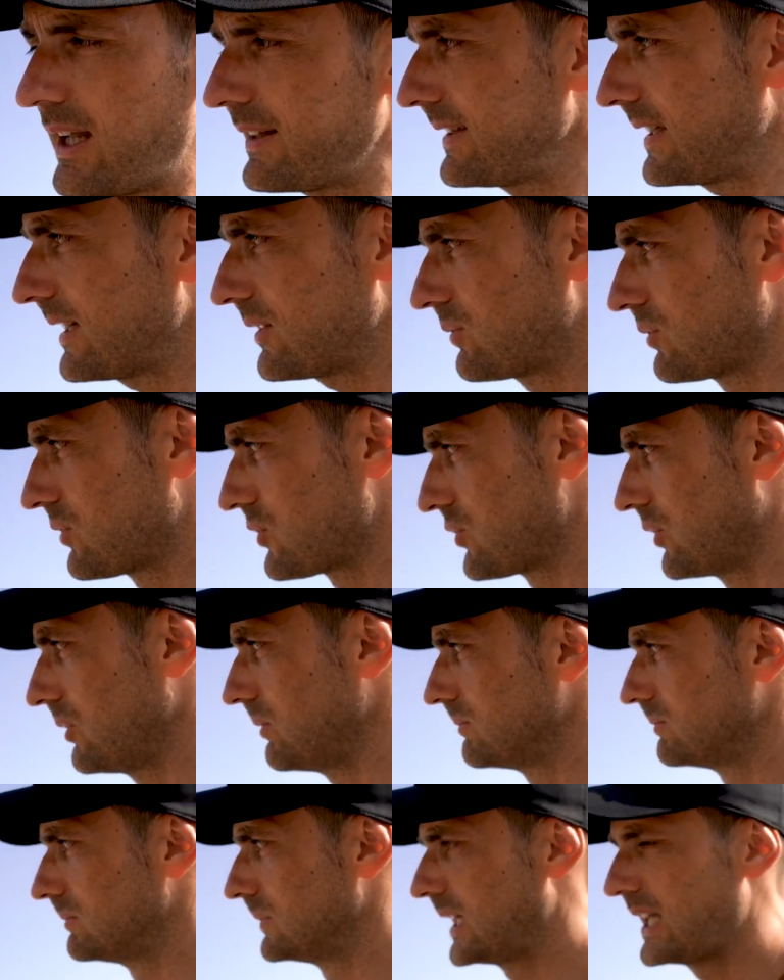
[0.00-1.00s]
Intéresse-toi aux gens
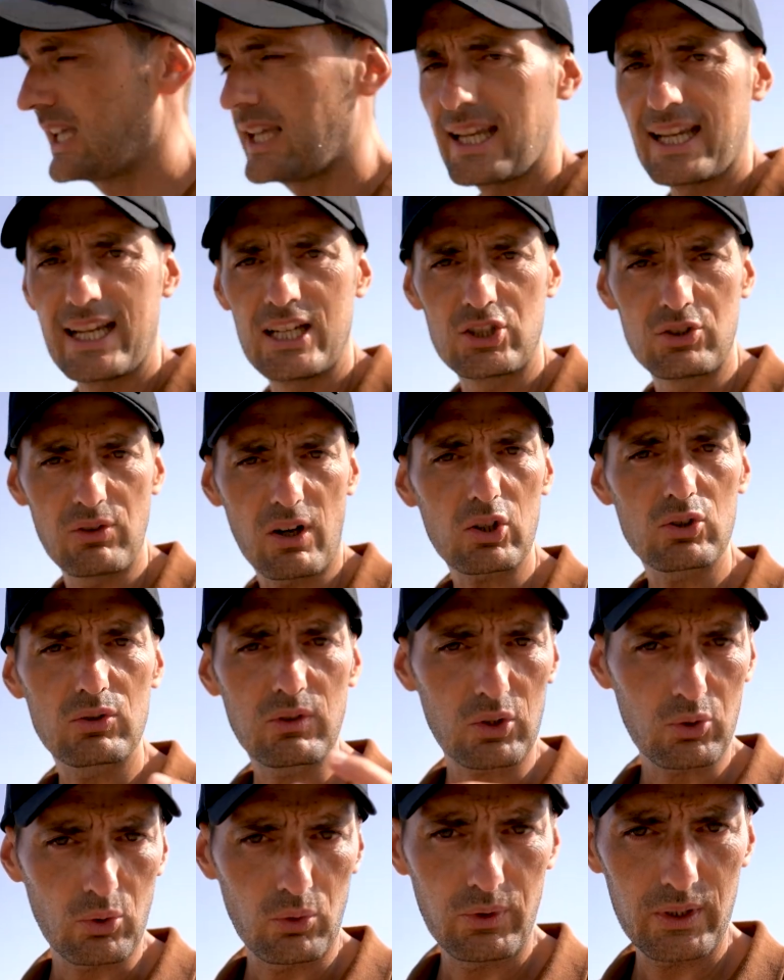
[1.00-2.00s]
et tu vois que tu
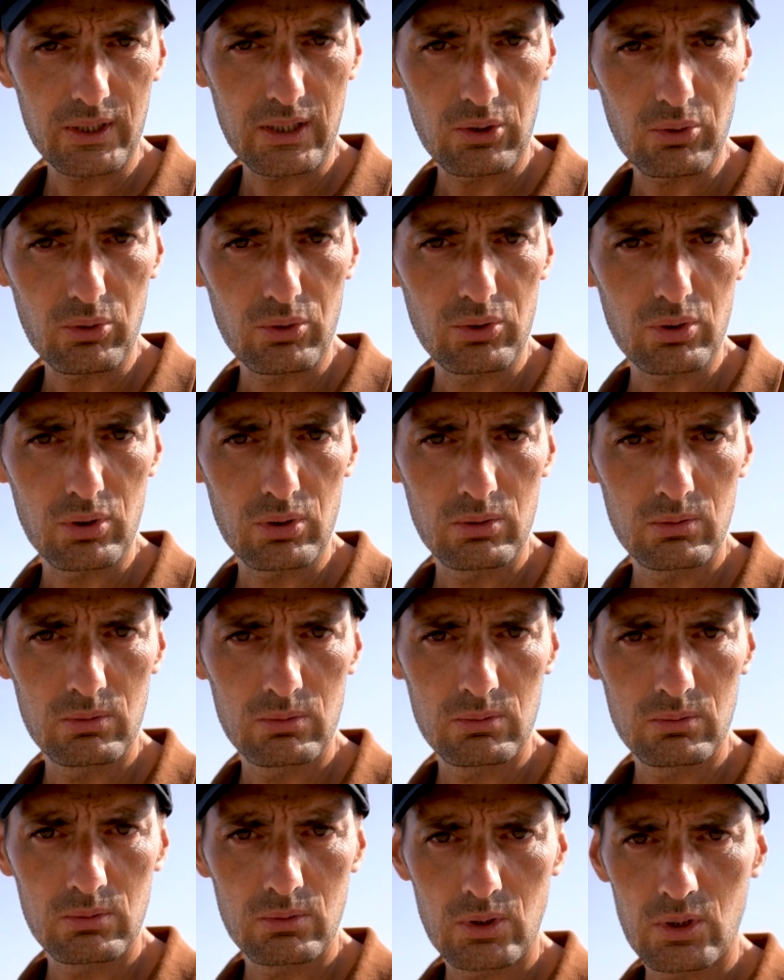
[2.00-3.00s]
vas trouver des trucs.
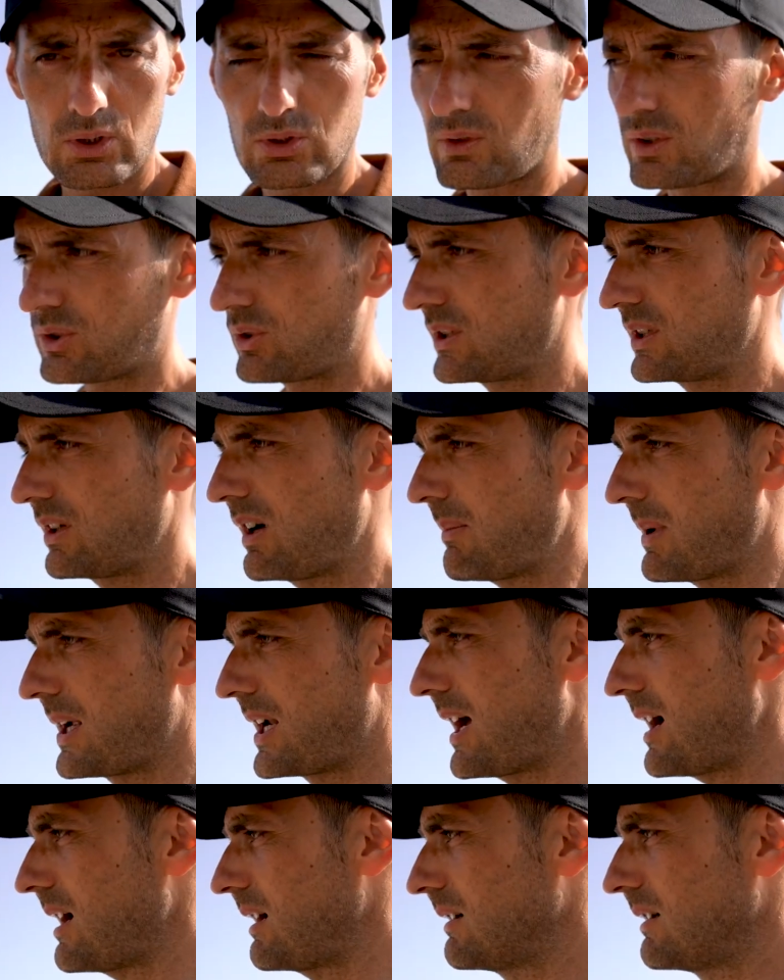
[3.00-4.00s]
Tu vas te dire, ouais, bah
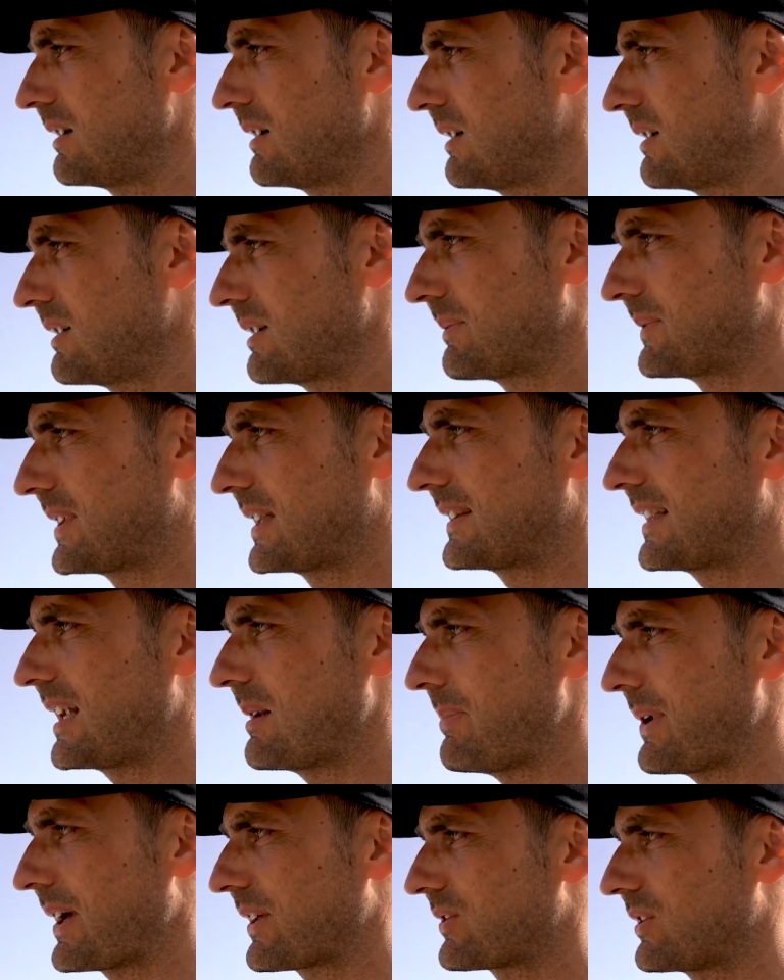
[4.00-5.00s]
là, il y a peut-être telle
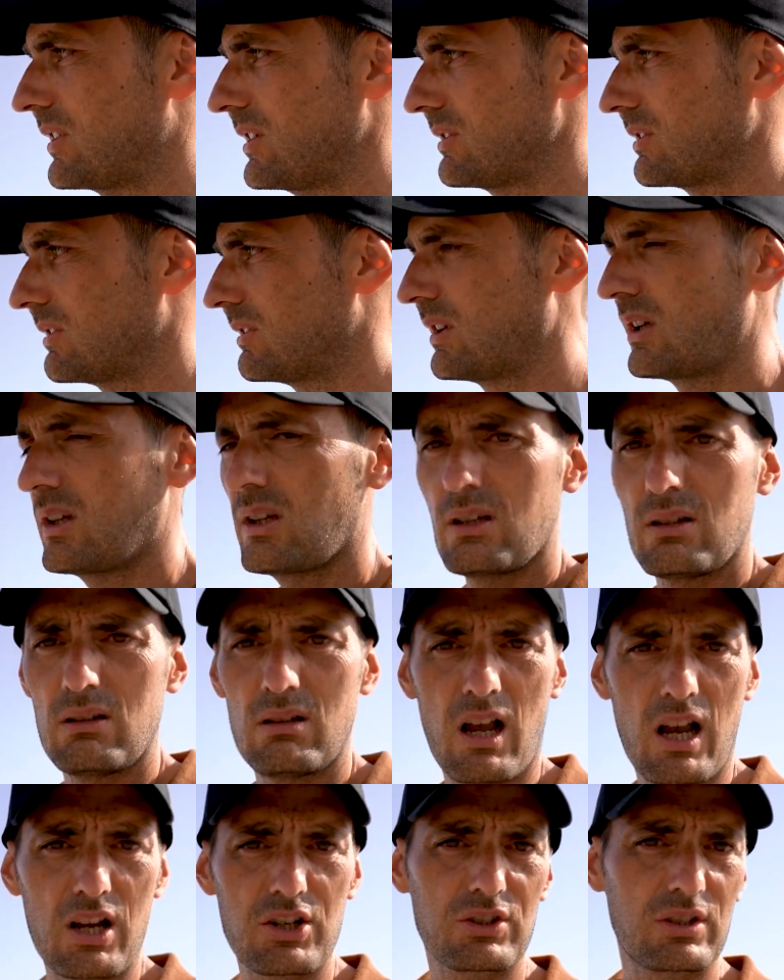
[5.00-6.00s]
personne,
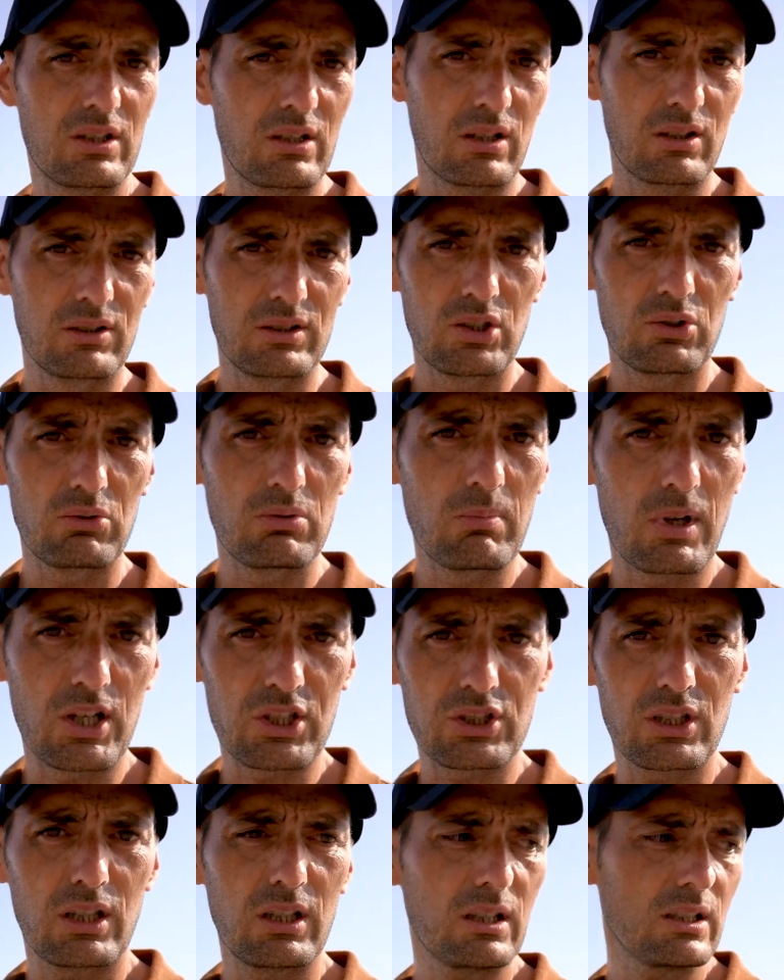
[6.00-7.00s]
il a acheté un étui
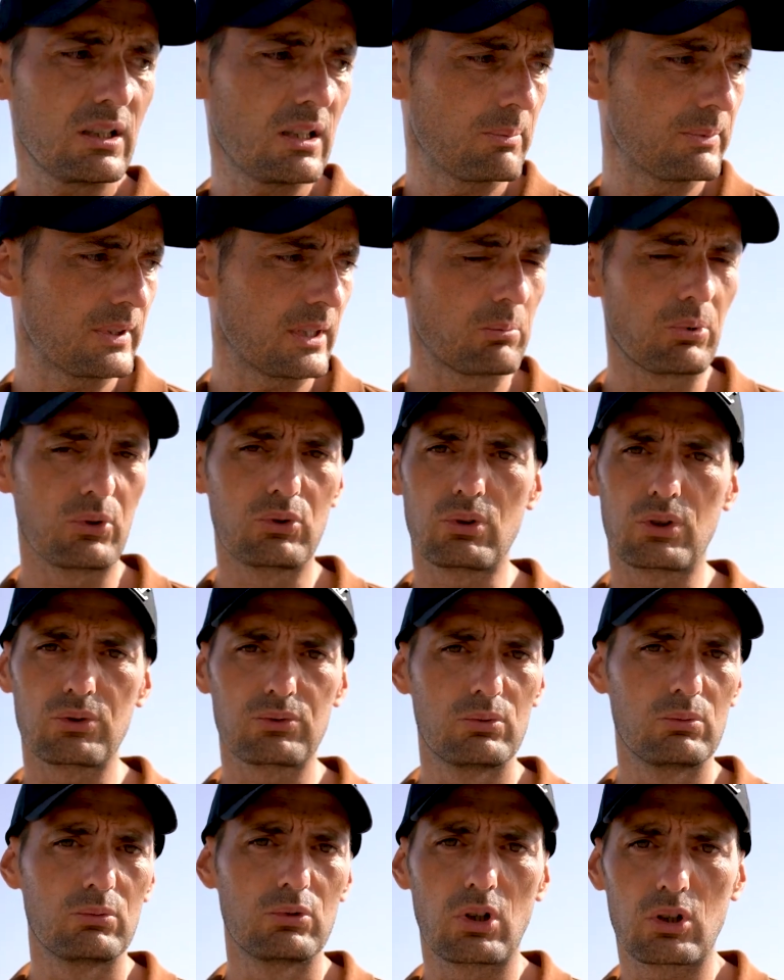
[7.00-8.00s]
machin, il a peut-être besoin
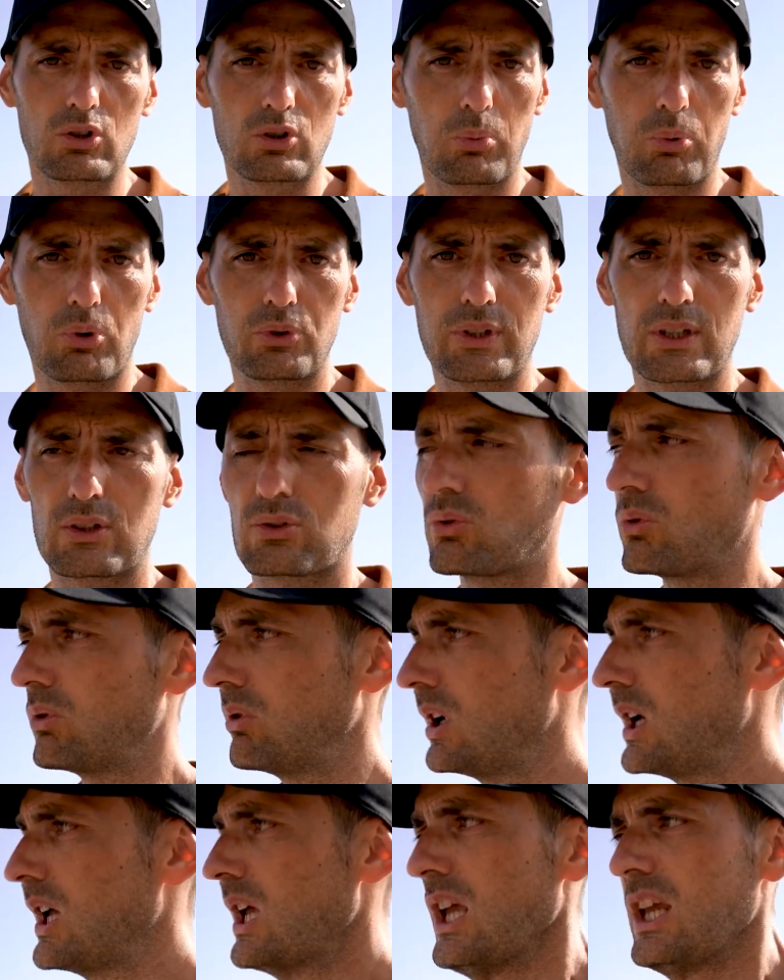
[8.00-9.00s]
d'une coque de protection,
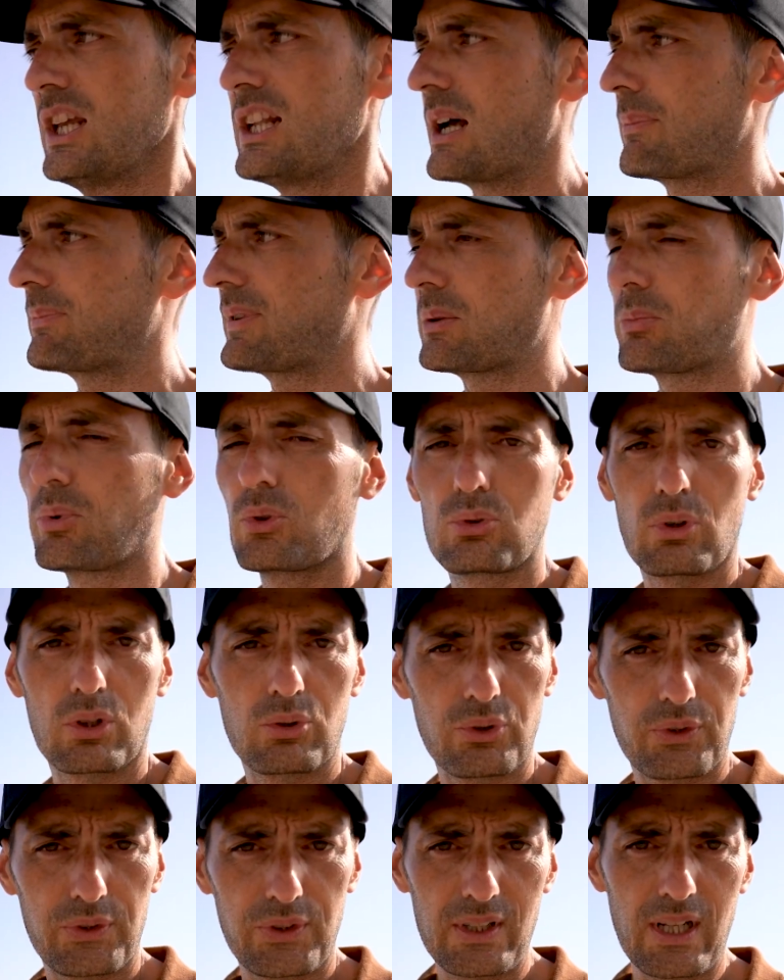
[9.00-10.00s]
il a peut-être besoin
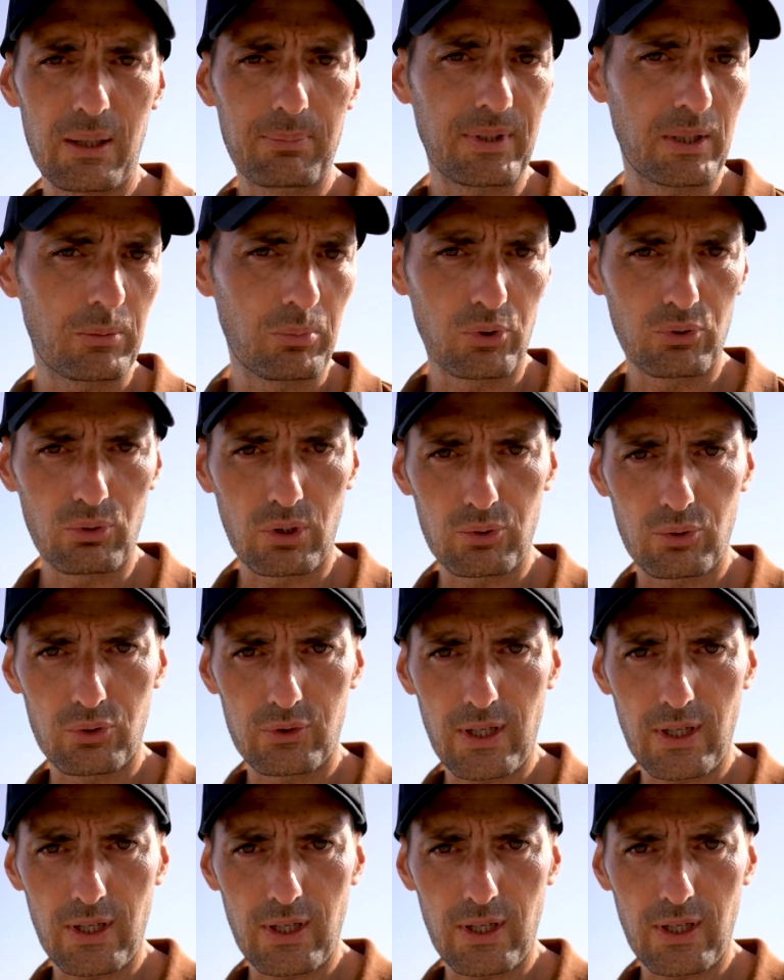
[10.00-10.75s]
de ci, il a peut-être besoin de